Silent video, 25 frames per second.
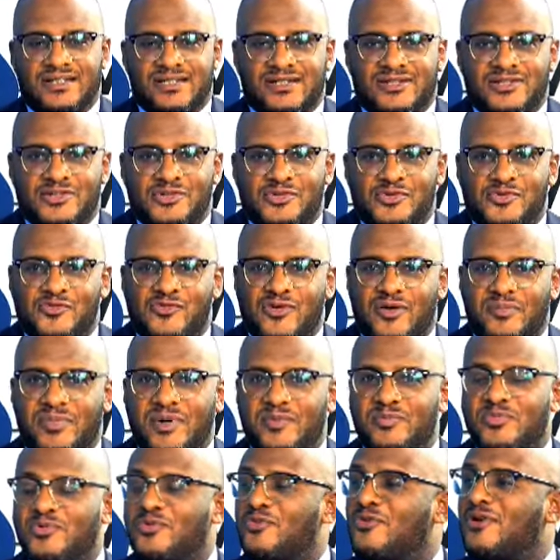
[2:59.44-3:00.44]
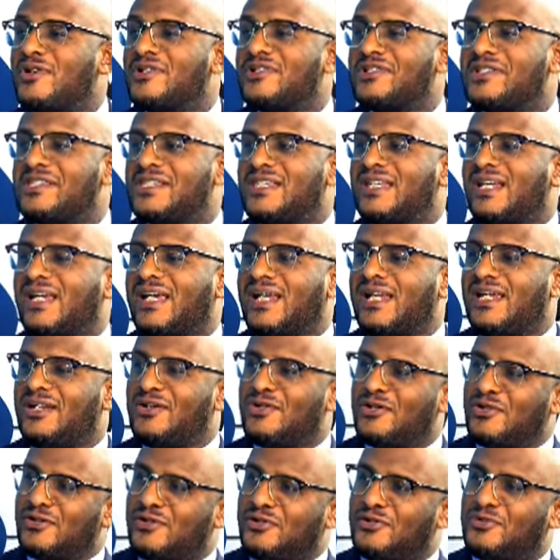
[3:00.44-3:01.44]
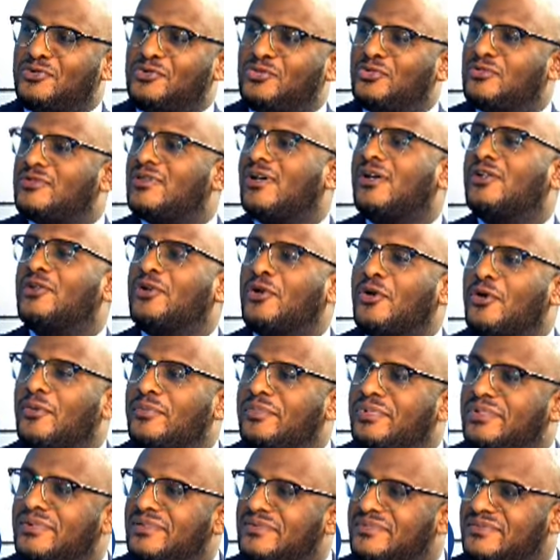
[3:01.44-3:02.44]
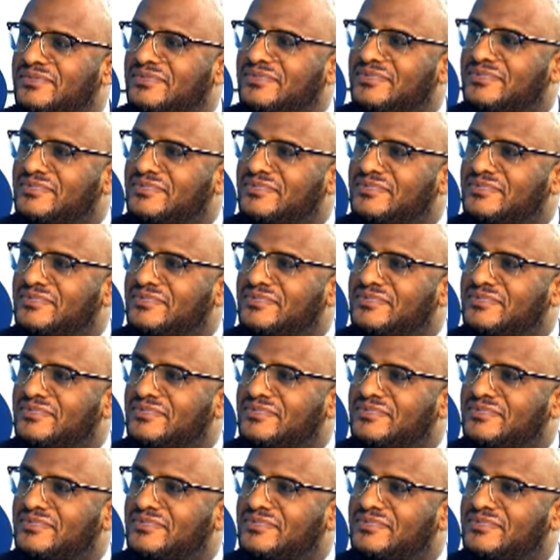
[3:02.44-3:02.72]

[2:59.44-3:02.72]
et je ne vois pas pourquoi j'essaierai euh, tout le en Europe.